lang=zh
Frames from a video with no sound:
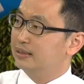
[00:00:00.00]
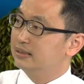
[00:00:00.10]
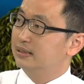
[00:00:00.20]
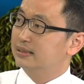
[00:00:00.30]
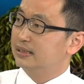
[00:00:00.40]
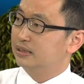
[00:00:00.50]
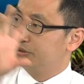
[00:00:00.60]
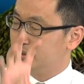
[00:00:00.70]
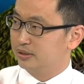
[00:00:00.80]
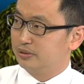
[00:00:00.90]
一个上升
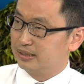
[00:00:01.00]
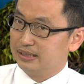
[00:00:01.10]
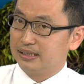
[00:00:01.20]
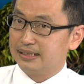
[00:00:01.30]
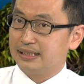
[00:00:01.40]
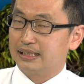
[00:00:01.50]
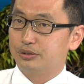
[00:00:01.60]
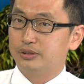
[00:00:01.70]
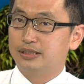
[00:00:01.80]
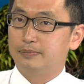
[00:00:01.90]
趋势或是一个下降
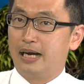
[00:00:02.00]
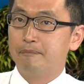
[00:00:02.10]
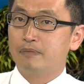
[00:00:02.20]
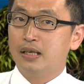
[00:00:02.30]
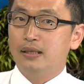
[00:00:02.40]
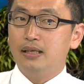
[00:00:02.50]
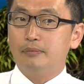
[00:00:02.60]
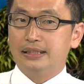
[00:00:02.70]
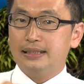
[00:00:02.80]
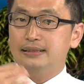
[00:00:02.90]
趋势嘛？对。那我
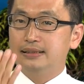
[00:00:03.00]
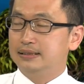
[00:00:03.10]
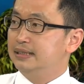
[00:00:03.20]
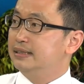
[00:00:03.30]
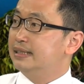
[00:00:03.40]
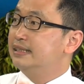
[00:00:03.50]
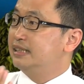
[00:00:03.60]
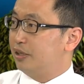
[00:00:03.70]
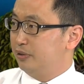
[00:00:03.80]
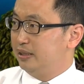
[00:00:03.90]
们在实际在
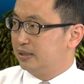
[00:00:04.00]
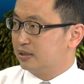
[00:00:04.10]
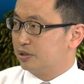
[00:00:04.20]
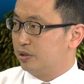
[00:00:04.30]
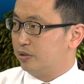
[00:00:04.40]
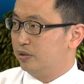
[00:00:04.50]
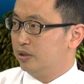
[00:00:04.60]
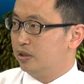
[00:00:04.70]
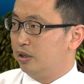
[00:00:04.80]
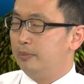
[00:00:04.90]
交易的时候，
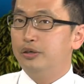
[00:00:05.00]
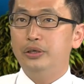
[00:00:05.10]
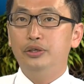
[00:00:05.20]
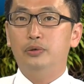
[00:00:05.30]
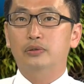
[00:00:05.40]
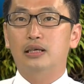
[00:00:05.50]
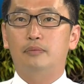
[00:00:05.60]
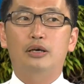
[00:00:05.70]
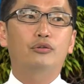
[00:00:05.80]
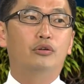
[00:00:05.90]
我们会用到，
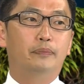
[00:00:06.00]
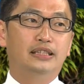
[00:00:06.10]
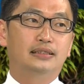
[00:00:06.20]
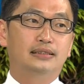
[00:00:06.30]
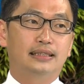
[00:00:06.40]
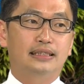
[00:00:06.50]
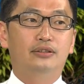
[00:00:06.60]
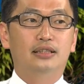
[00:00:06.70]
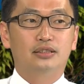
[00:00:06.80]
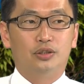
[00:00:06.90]
包括我本身在交
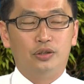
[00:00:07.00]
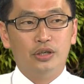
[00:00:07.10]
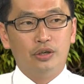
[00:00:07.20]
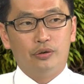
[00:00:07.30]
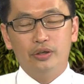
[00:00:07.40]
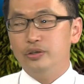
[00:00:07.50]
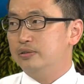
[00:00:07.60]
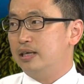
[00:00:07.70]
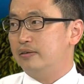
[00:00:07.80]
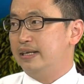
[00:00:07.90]
易的时候，我会
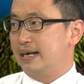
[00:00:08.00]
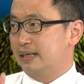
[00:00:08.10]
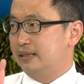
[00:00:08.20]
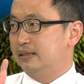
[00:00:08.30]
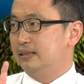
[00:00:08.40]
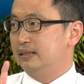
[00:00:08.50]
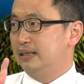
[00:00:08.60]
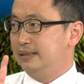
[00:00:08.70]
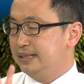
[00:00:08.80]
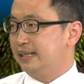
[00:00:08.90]
用到两个
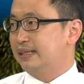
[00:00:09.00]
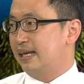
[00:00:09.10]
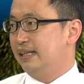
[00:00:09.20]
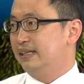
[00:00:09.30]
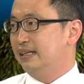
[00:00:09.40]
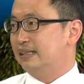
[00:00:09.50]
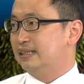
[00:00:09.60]
很简单。但